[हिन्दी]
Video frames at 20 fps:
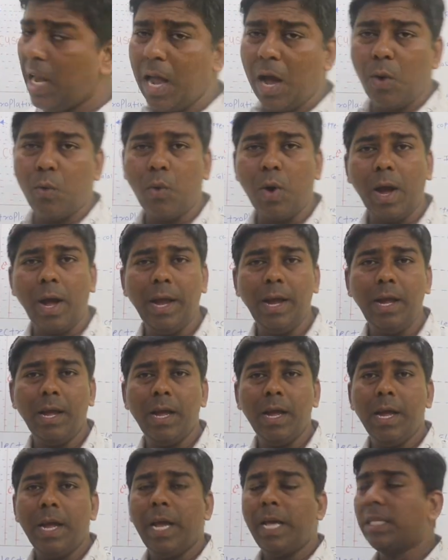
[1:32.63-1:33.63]
लिया हुआ है
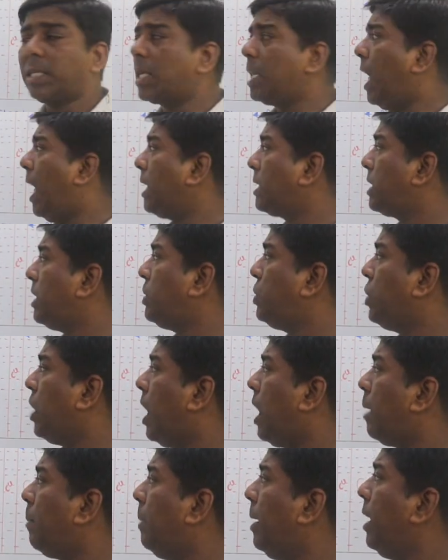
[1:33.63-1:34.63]
इस ग्लास के
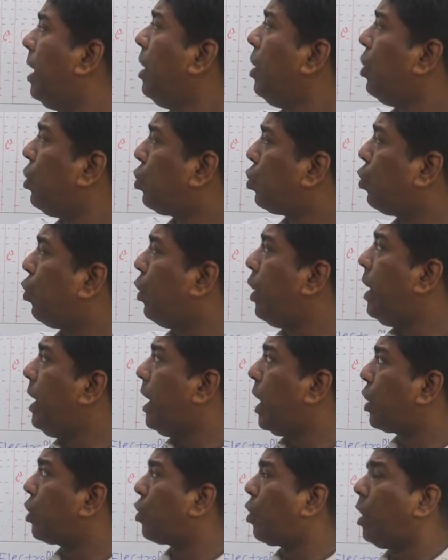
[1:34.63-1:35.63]
जार में दो
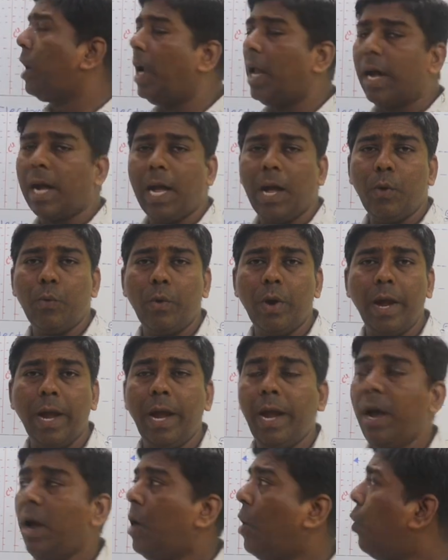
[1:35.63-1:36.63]
इलेक्ट्रॉड लगाए हुए
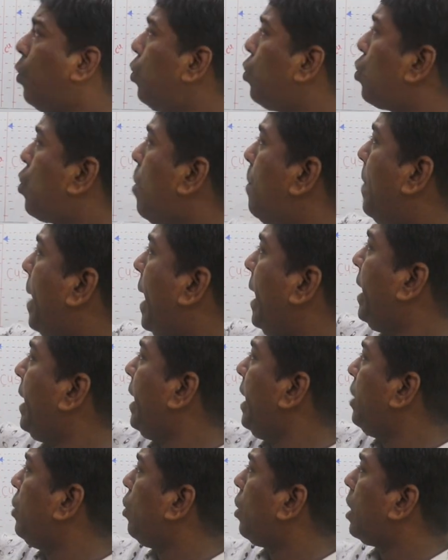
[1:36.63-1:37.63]
हैं उनको
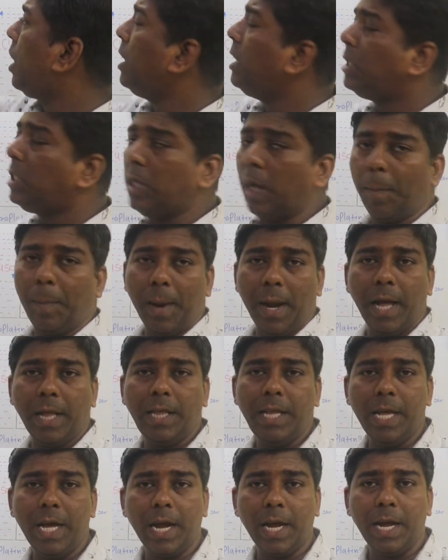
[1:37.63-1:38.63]
बैटरी द्वारा
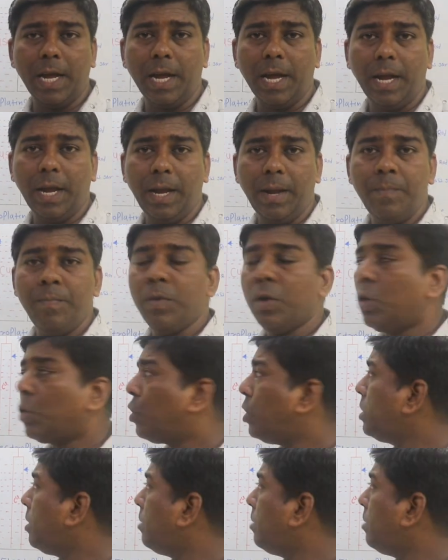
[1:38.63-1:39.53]
सप्लाई दिया गया है तो